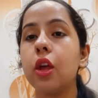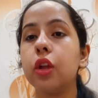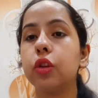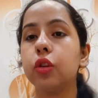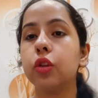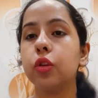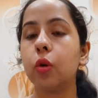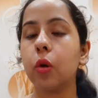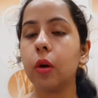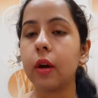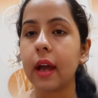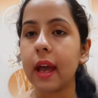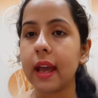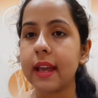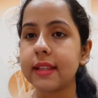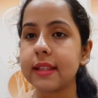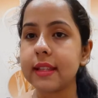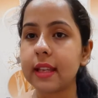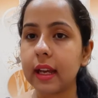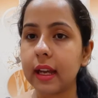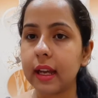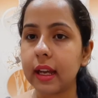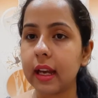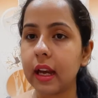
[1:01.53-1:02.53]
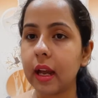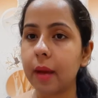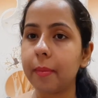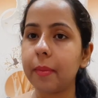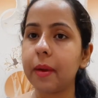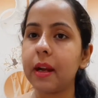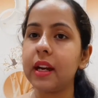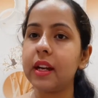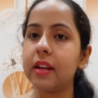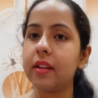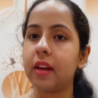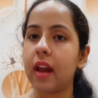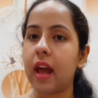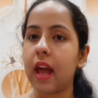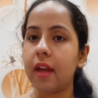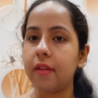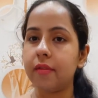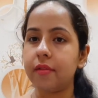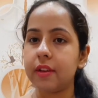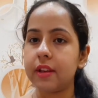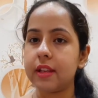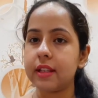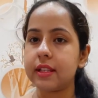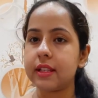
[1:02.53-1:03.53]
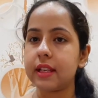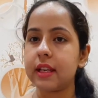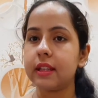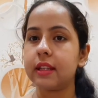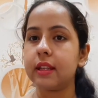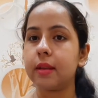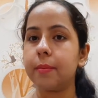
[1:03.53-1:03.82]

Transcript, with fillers: तो गाइज अगर आपका ड्राई फेस है तब